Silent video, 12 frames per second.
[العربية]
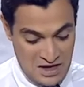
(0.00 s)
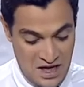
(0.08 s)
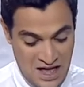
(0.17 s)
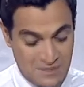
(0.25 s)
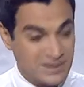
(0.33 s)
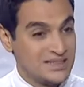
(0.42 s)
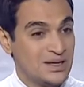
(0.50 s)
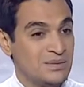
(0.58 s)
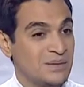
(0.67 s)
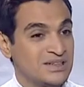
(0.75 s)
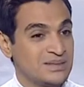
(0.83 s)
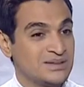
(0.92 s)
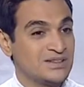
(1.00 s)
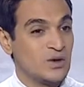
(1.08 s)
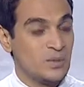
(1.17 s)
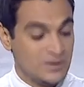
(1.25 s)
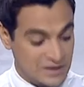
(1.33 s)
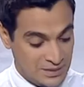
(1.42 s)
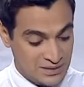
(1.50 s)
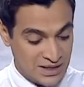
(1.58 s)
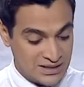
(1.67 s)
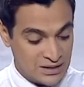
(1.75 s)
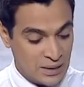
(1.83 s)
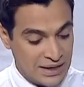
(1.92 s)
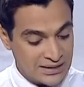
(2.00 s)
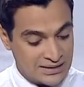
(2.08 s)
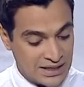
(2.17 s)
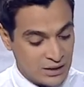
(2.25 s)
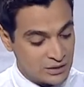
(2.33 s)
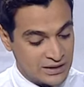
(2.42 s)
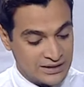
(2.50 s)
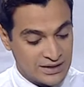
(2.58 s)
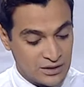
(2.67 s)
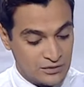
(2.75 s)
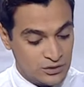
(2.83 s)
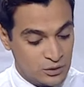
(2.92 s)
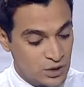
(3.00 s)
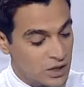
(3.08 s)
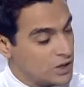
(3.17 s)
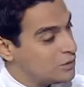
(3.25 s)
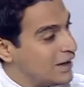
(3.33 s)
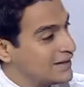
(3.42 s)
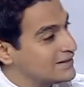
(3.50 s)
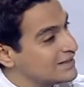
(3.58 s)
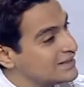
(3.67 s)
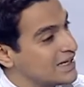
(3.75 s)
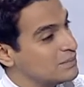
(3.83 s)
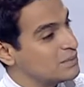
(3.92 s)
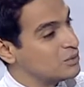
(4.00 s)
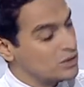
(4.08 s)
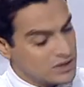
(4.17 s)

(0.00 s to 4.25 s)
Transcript: اي مكتبه بقى المكتبات الكبيره دي وعايز اخد كده ريفيو وحد كده جنبي بيقول لي